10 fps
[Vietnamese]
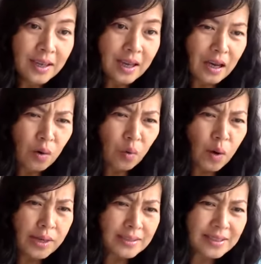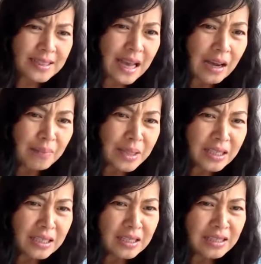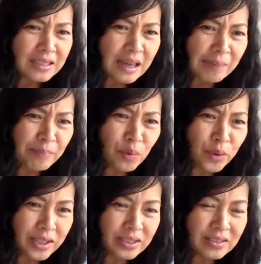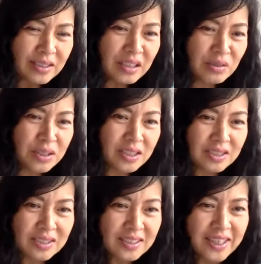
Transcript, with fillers: à, wasabi thấm nguyễn yêu chị